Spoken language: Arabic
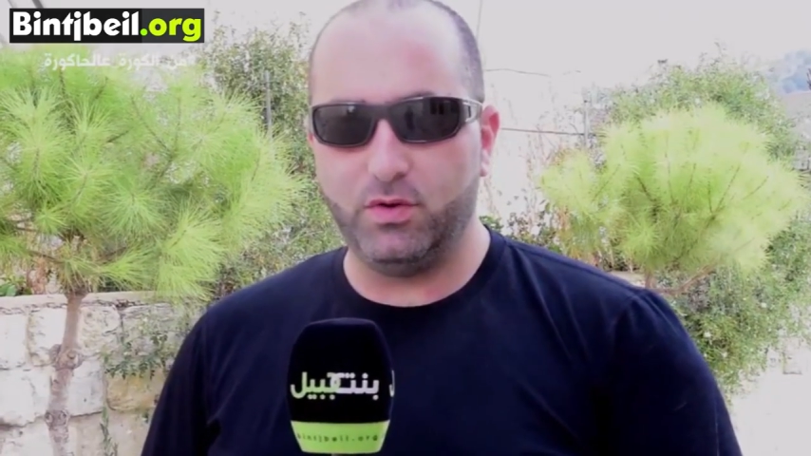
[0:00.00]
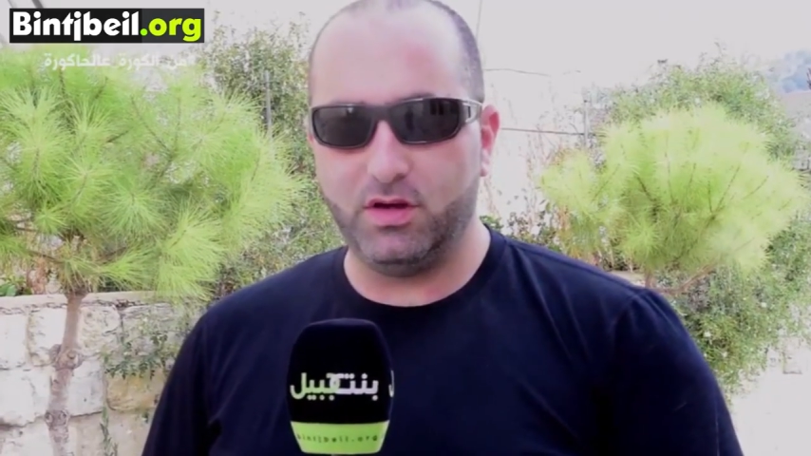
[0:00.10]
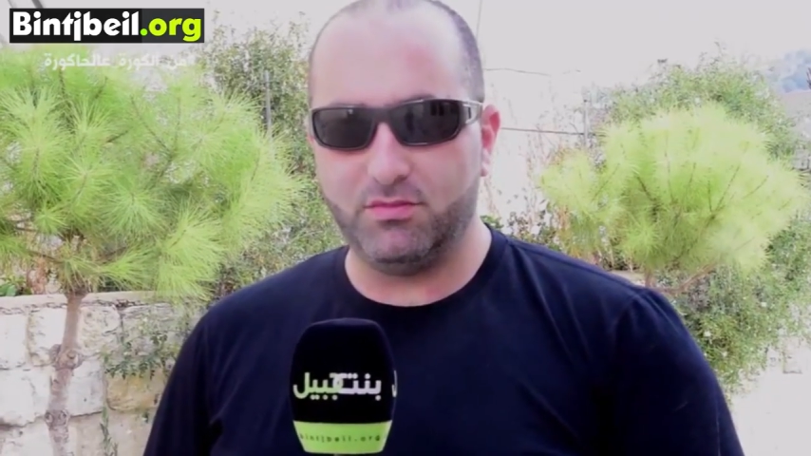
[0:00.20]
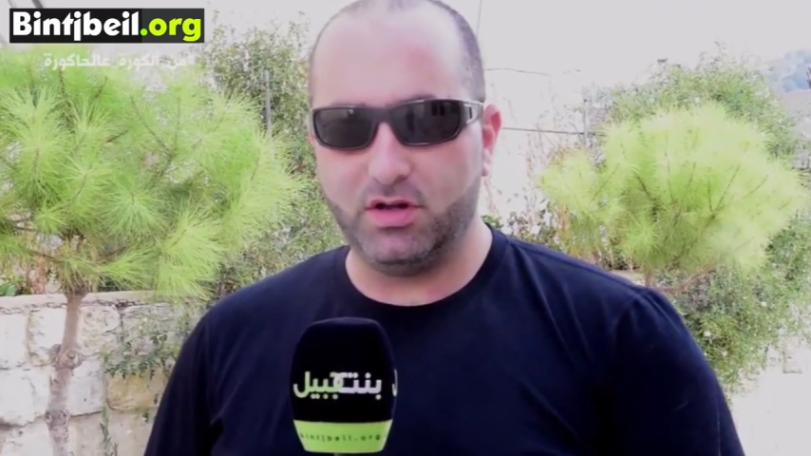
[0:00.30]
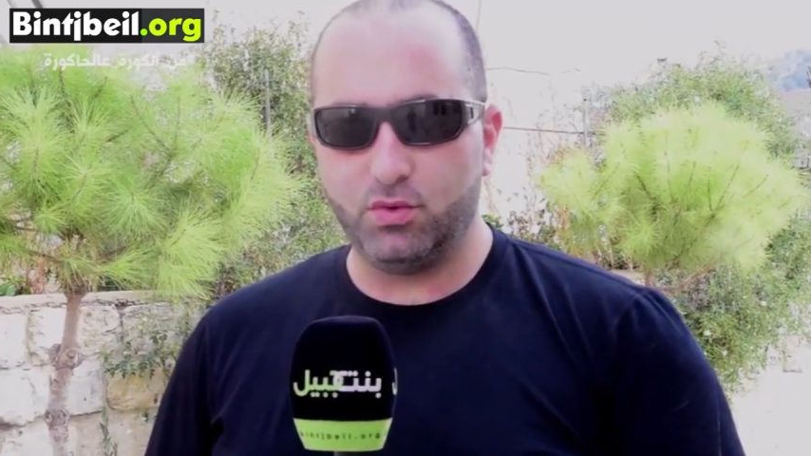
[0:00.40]

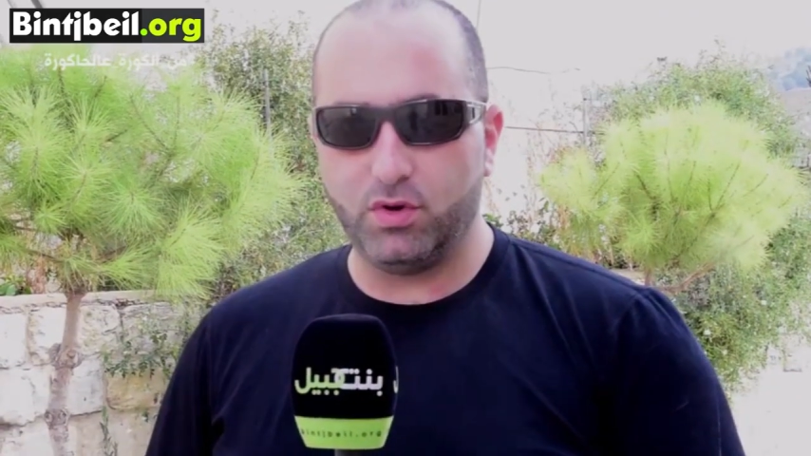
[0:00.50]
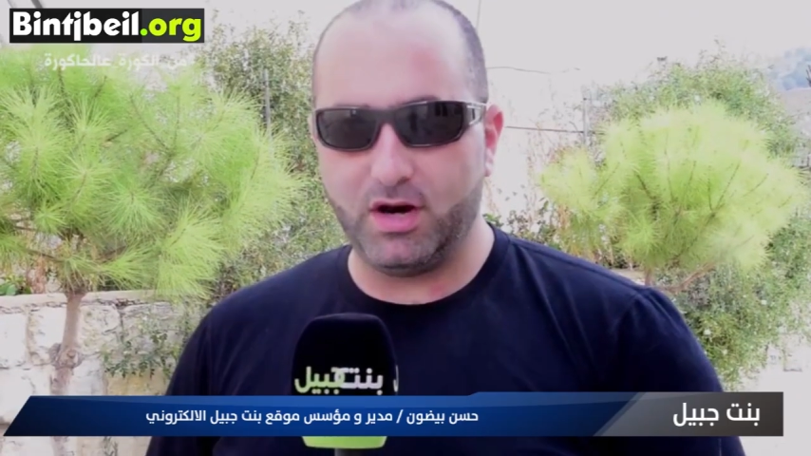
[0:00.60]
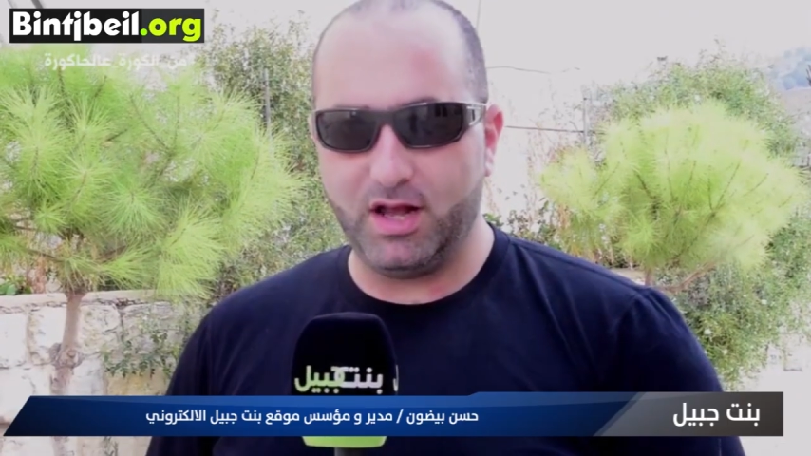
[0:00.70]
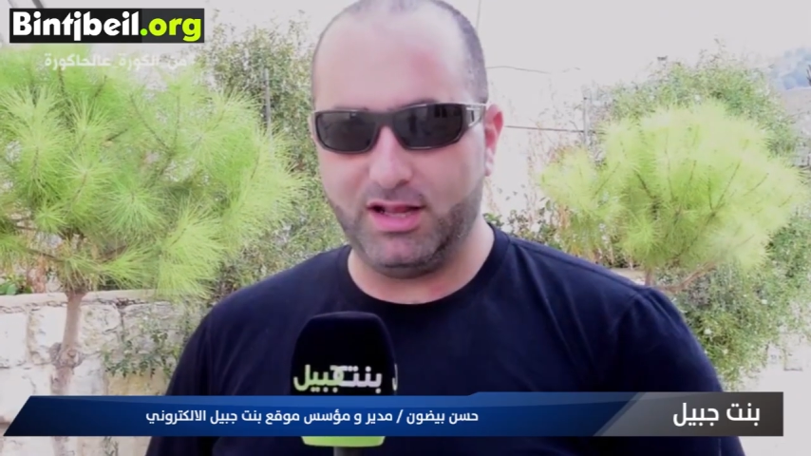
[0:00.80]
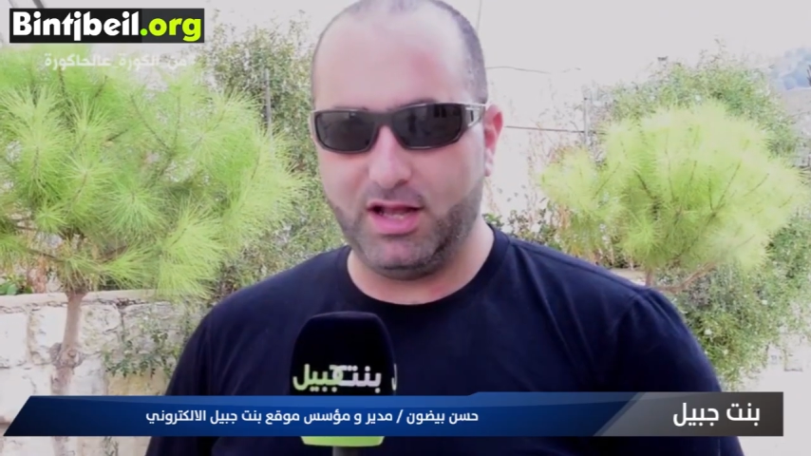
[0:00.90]
من الكورة
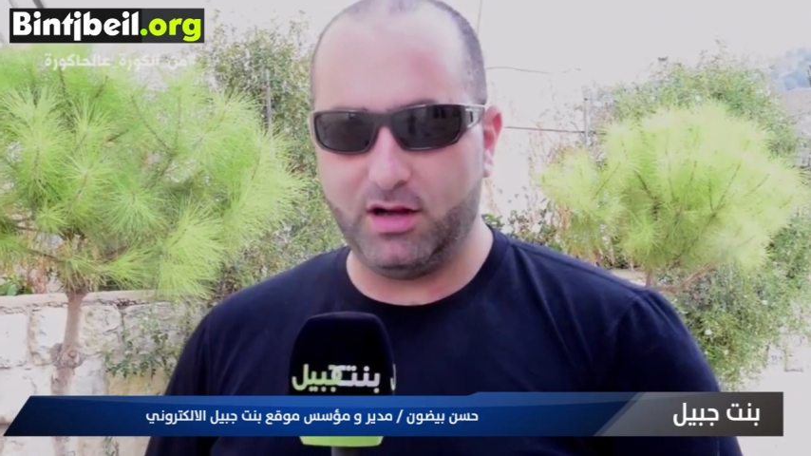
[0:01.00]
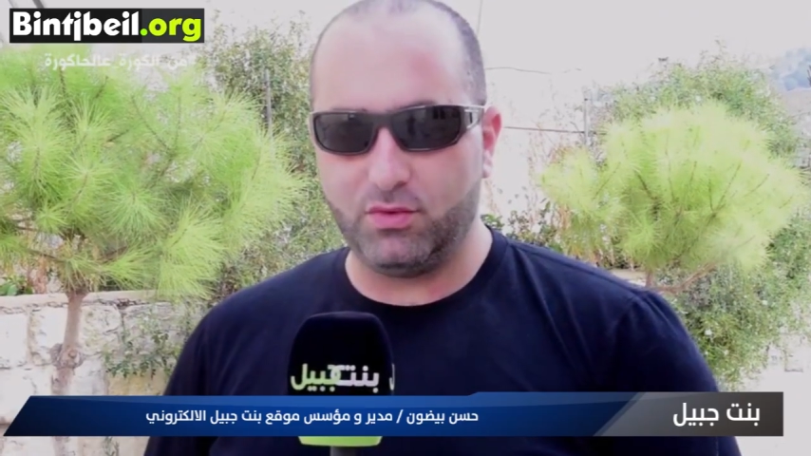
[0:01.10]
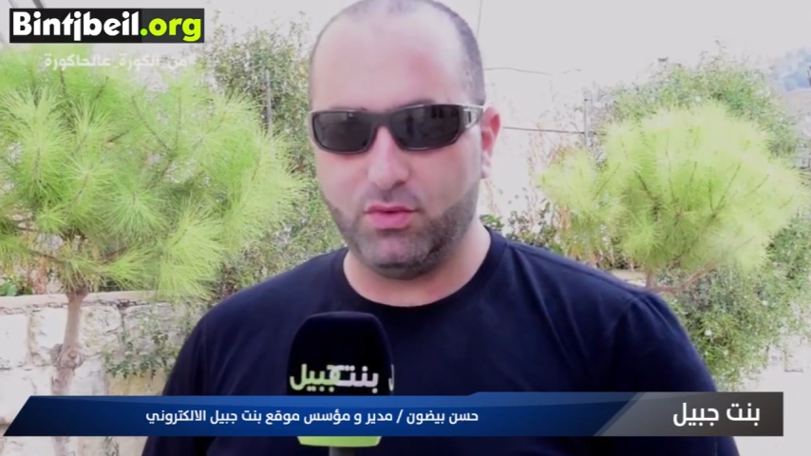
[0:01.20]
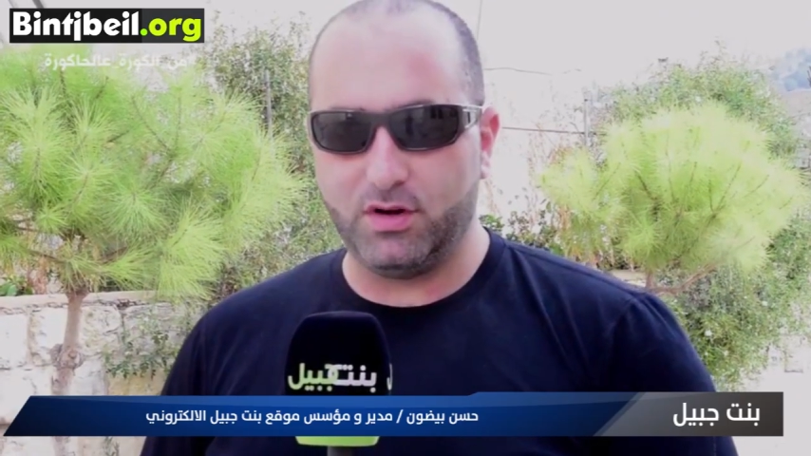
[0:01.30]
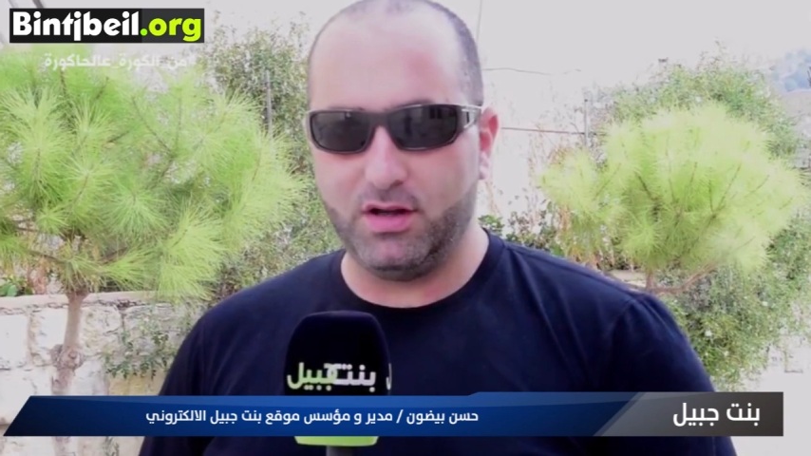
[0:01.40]
على
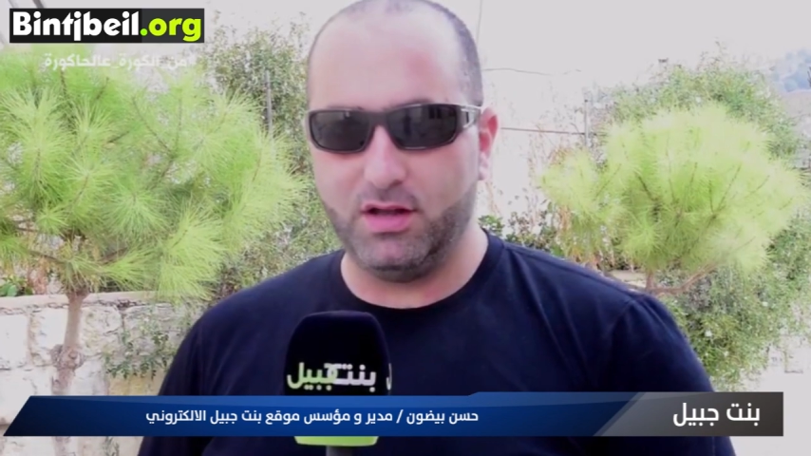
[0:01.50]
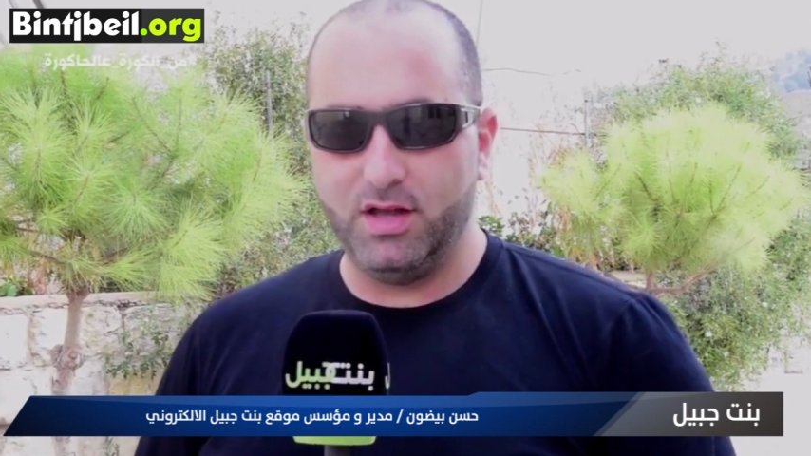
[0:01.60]
الحكورة